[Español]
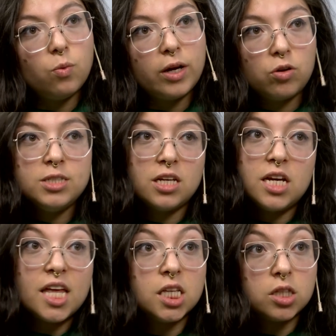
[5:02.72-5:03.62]
una
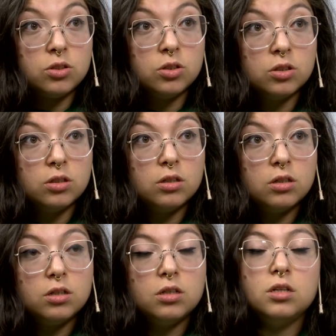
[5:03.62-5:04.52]
comisaría adentro,
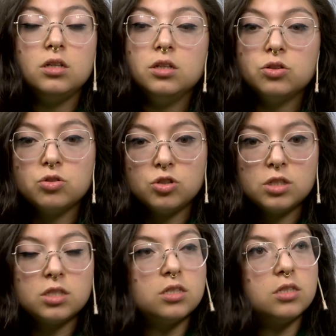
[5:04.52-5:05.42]

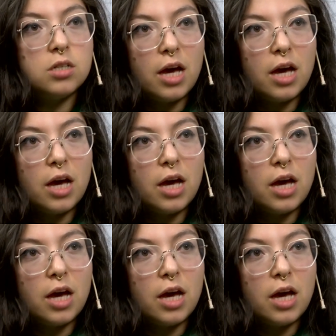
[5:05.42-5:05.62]
entonces